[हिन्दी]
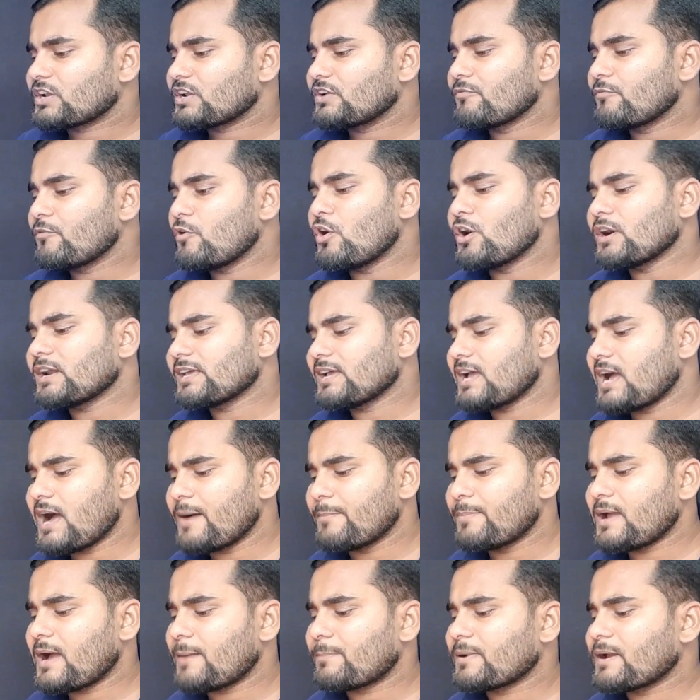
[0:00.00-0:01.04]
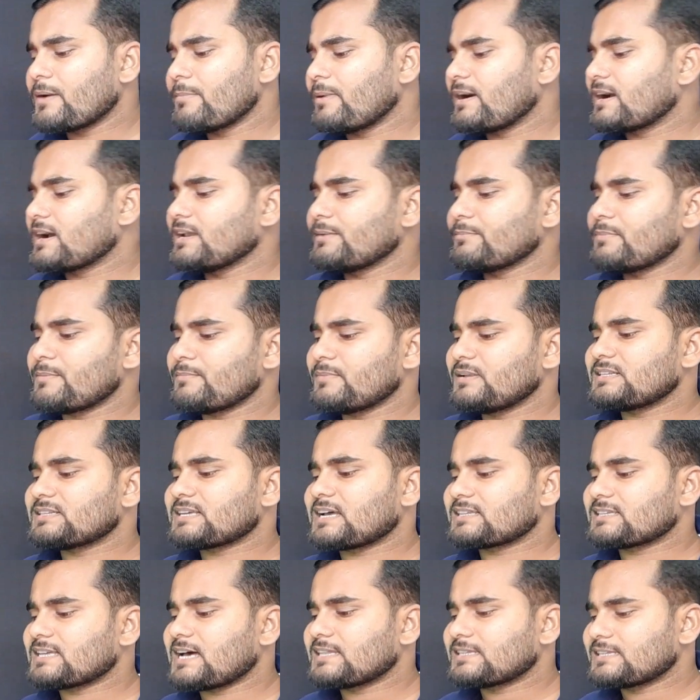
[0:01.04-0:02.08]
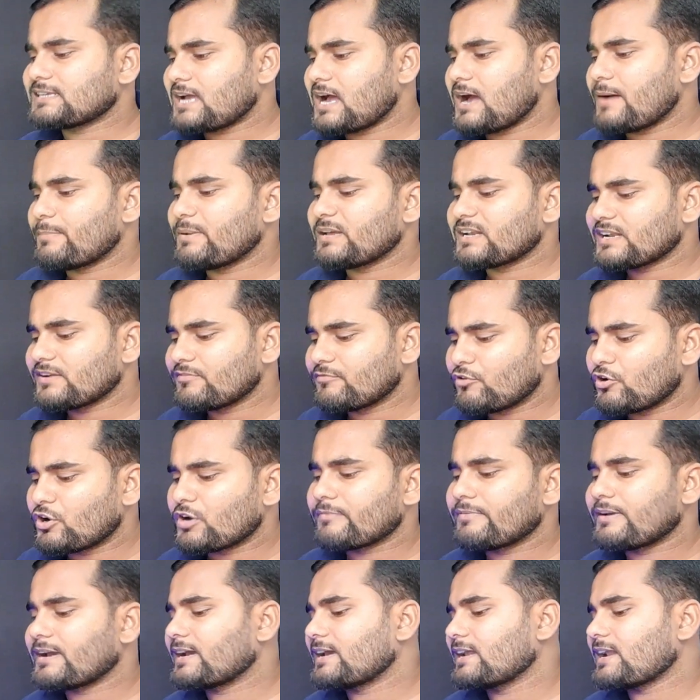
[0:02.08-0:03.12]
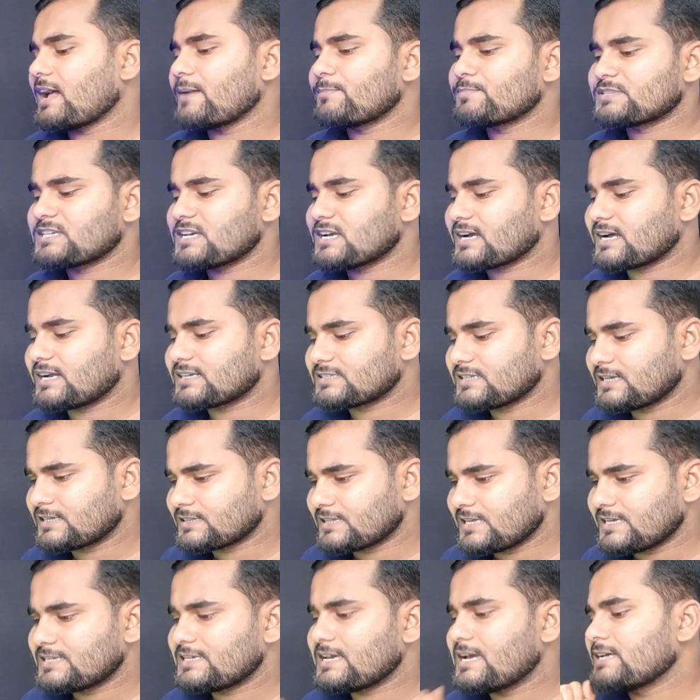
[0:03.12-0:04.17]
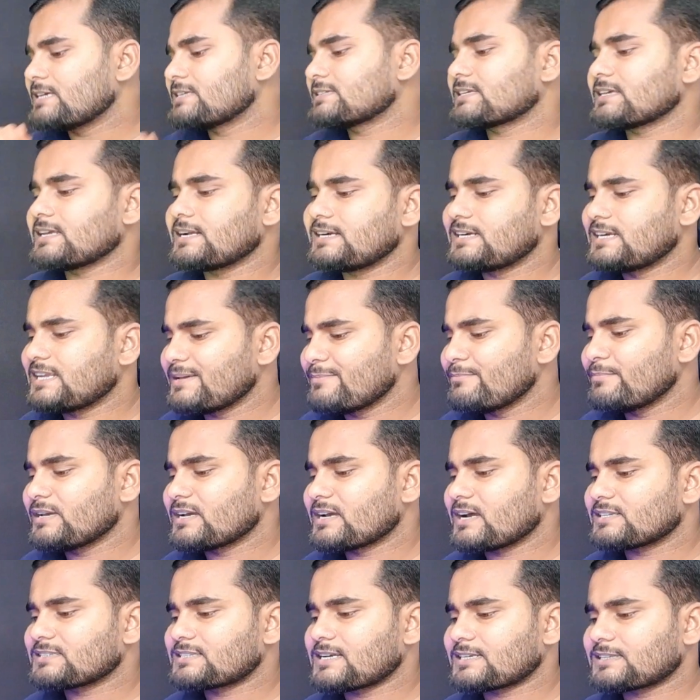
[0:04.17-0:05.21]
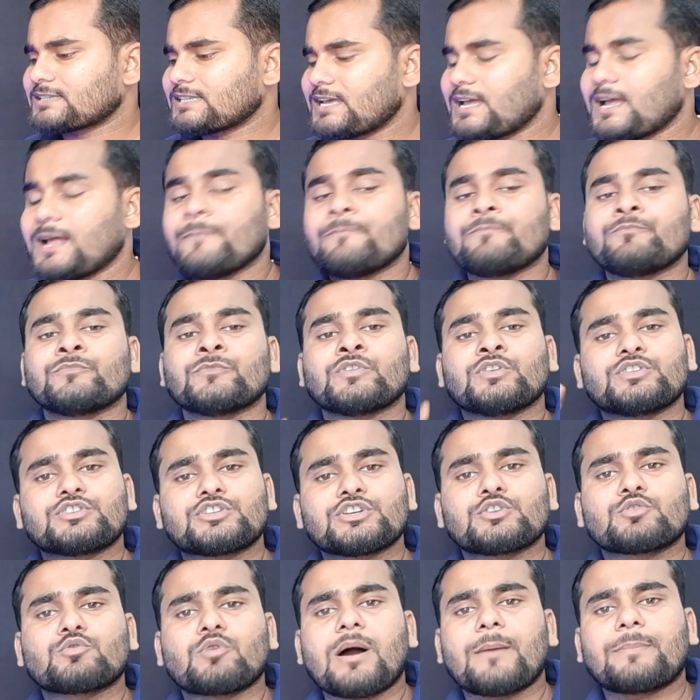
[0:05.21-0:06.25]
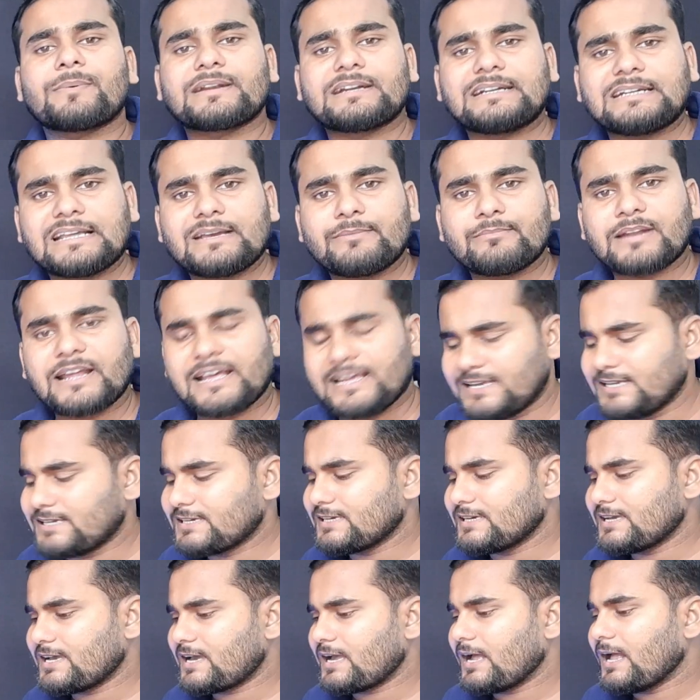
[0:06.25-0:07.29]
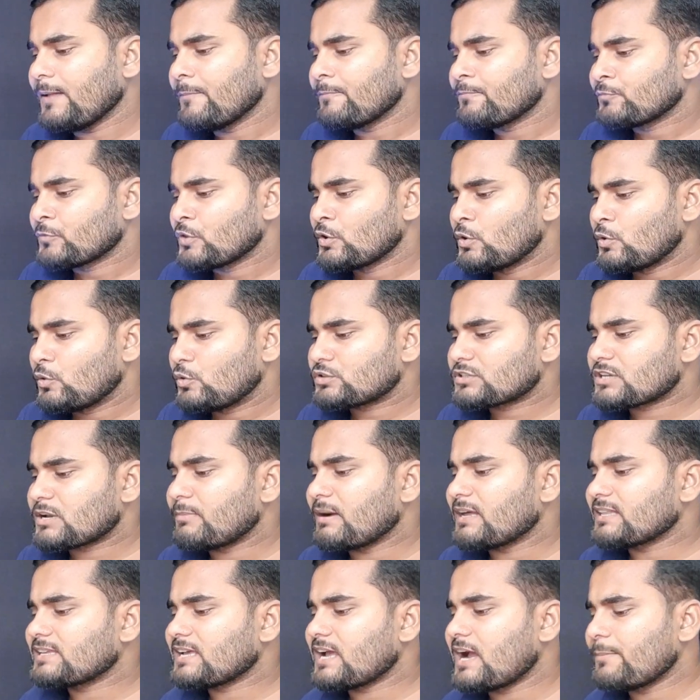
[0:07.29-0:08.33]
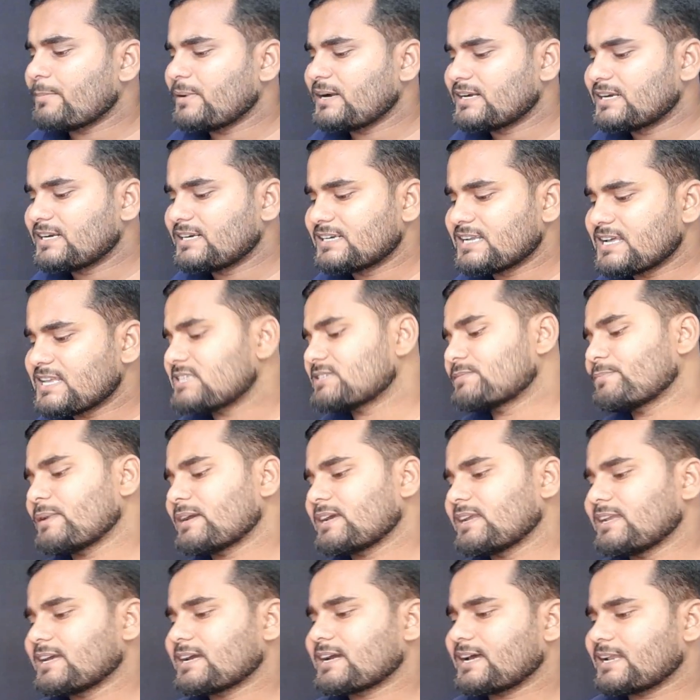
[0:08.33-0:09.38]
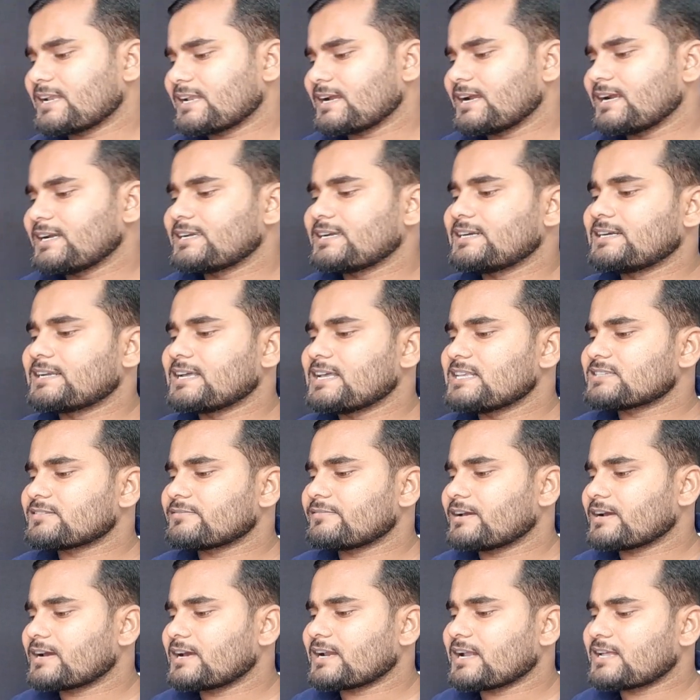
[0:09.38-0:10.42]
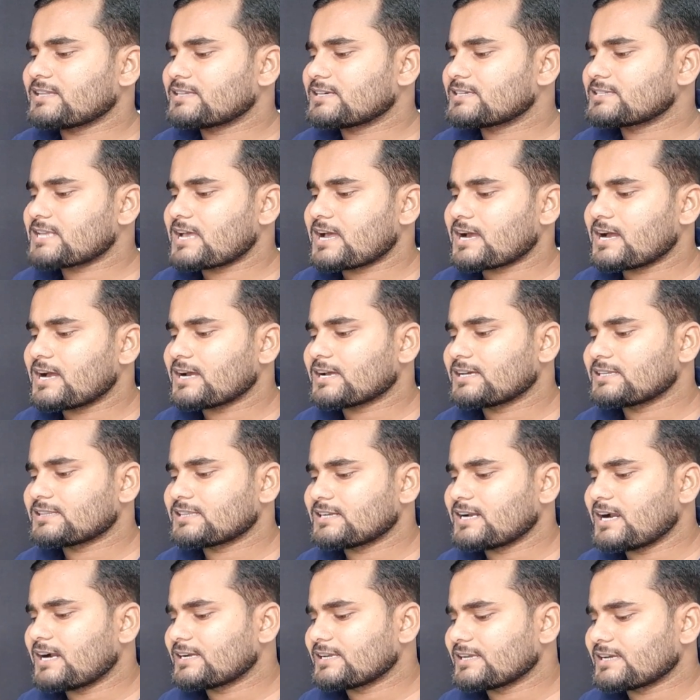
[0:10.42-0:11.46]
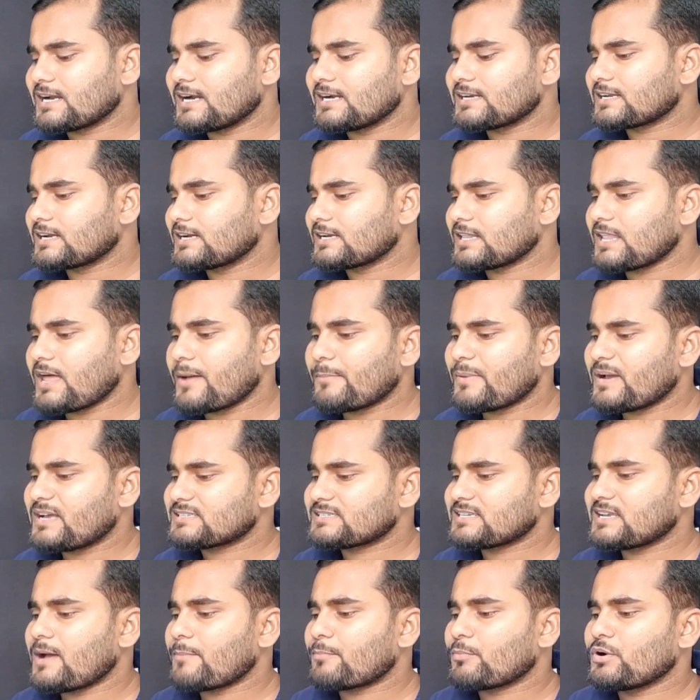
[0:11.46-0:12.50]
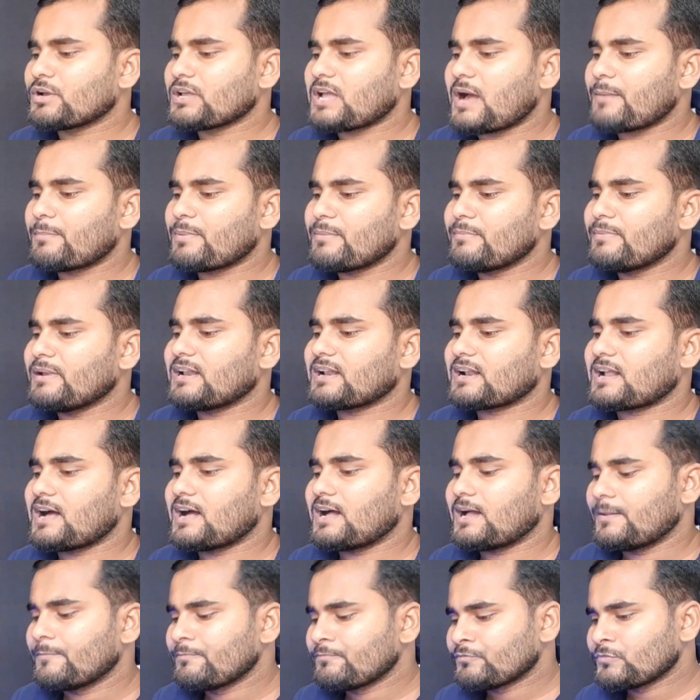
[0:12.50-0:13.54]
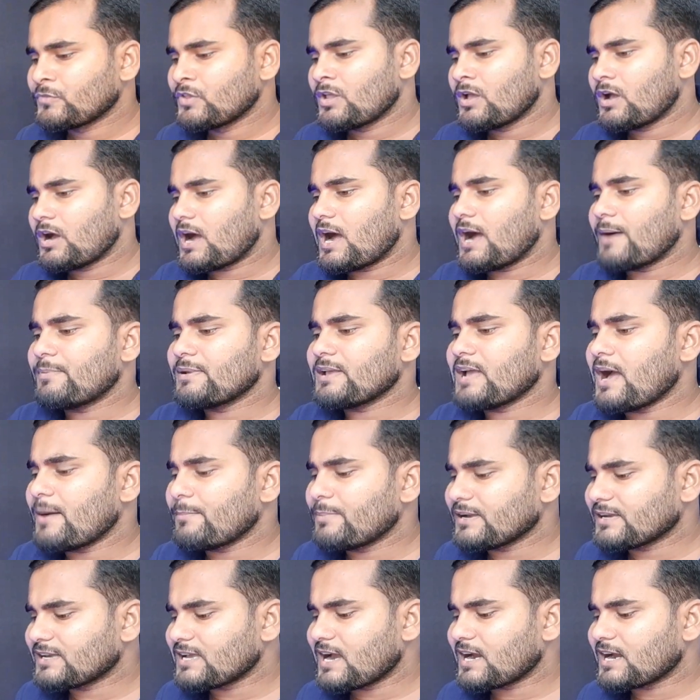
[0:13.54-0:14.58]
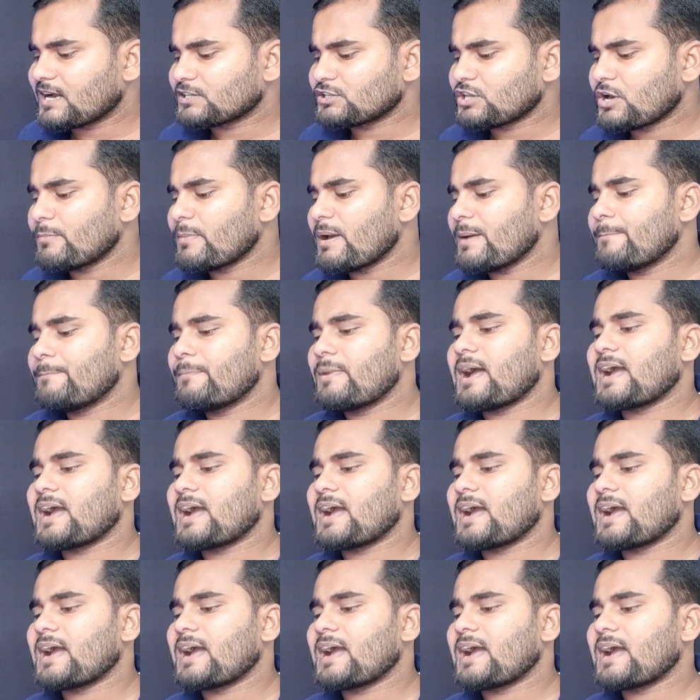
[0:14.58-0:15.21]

रिवॉर्ड यहाँ पे आपके बगल में मिल जाता है तो यहाँ पे रिवॉर्ड वगैरह आप चेक कर सकते हैं यहीं से रिडीम भी कर सकते हैं जिनको आप रिडीम नहीं किए हैं उसके बाद यहाँ पे डिटेल्स पे क्लिक करेंगे डिटेल्स वगैरह दिख जाएगा कितना टिकट कितना पैसे आपको यहाँ पे मिल रहा है अब यहाँ पे क्या करता हूँ मैं